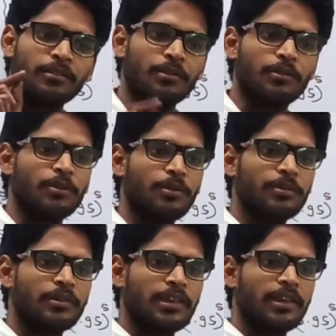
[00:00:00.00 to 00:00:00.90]
दो
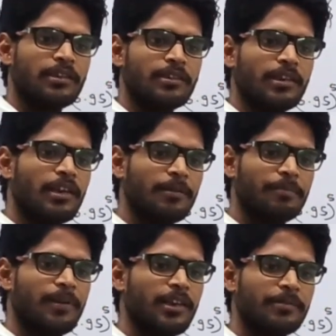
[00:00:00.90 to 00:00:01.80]
तीन चार
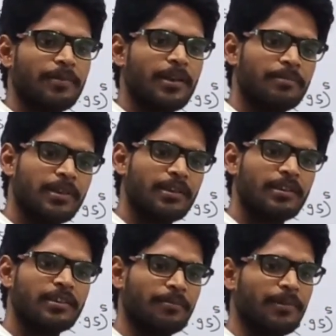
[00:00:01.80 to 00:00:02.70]
पाँच पे
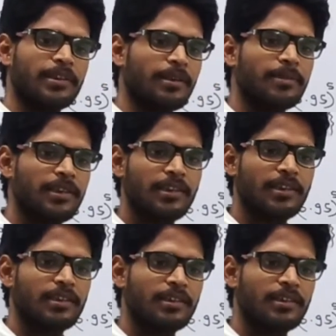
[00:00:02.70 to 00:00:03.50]
हमें सफलता मिली है